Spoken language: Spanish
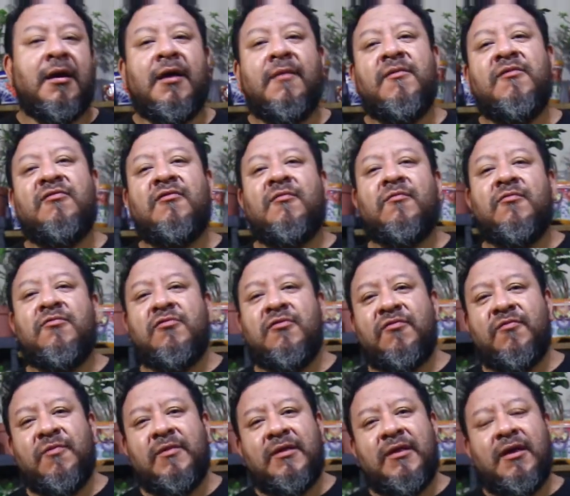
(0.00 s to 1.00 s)
He visto
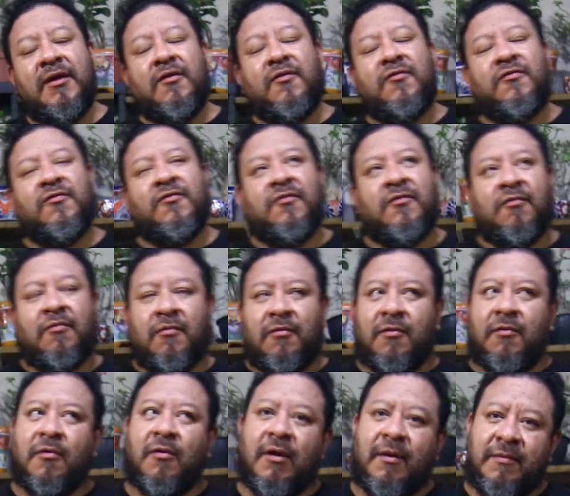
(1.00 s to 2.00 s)
muchos videos
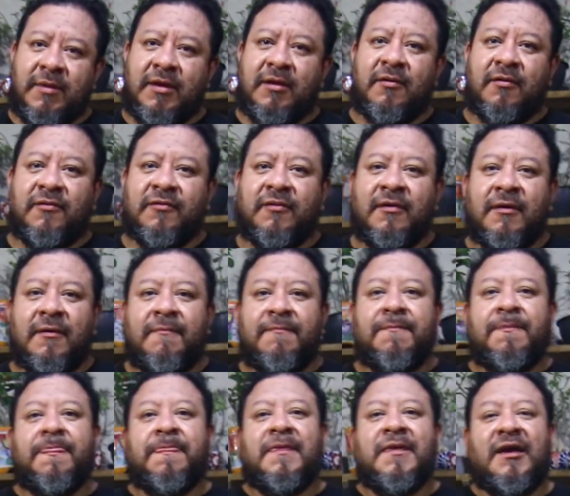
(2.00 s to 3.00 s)
o amigos
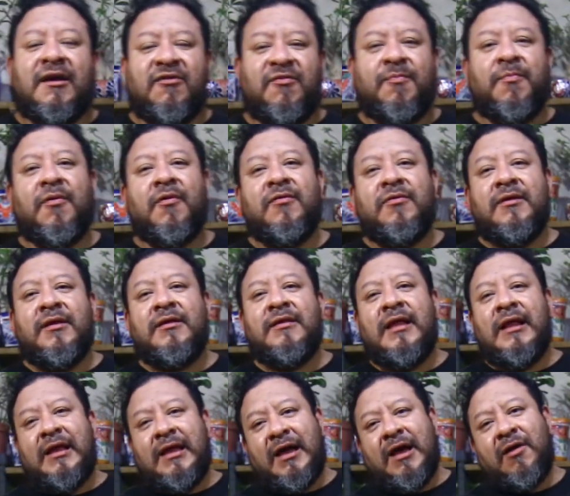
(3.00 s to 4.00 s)
que exponen
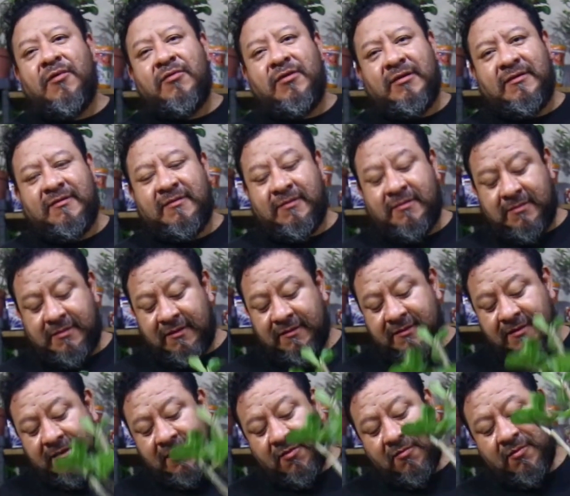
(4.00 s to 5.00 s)
el caudex. Si
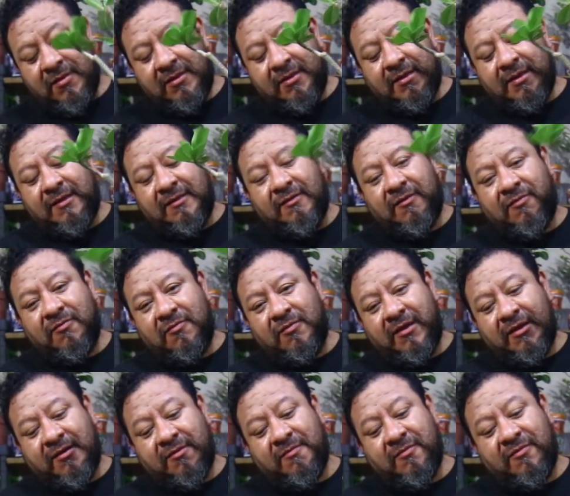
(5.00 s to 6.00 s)
se dan cuenta, esa es
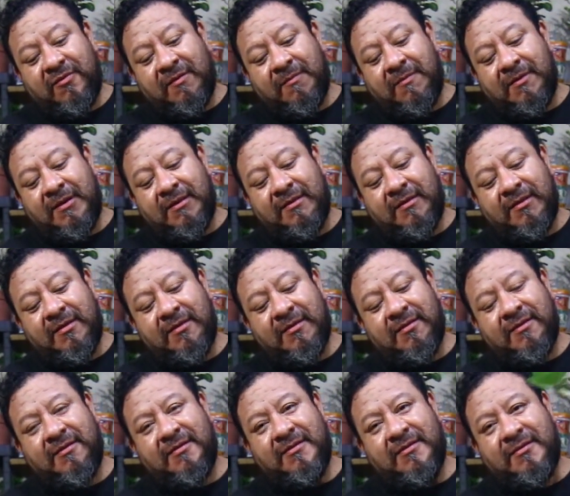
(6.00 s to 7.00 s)
una hermosa planta.
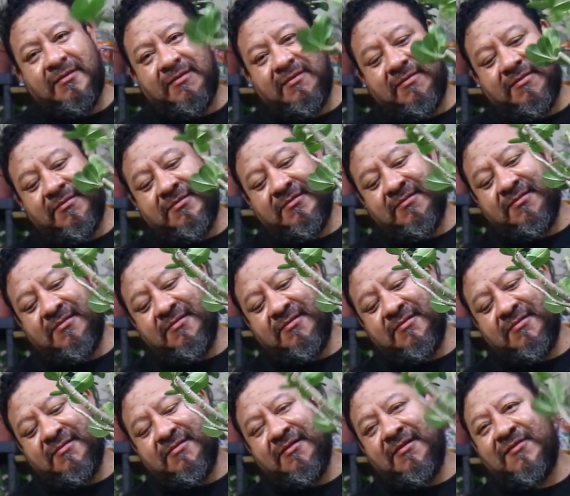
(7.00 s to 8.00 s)

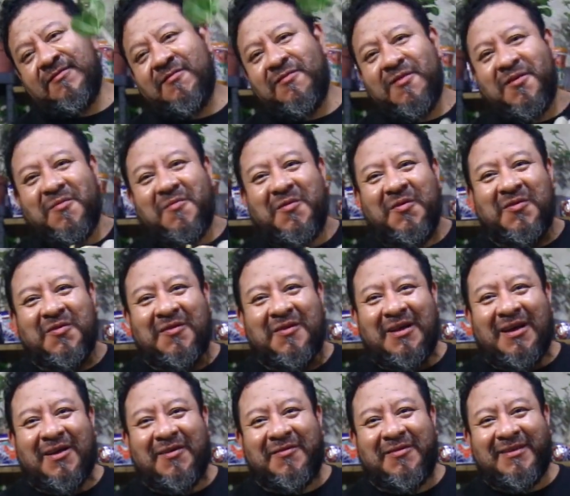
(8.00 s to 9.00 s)
Es un hermoso
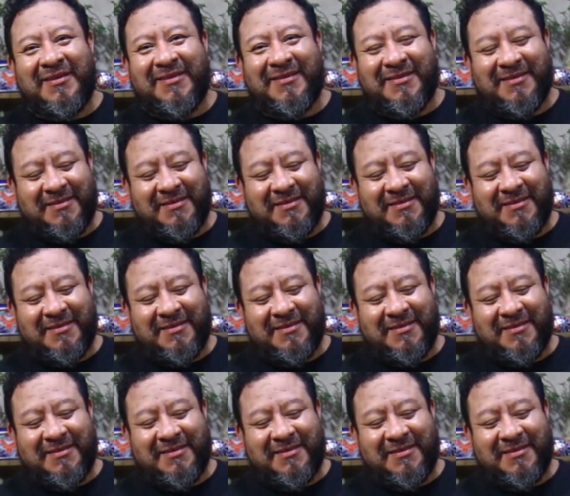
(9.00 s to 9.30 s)
caudex.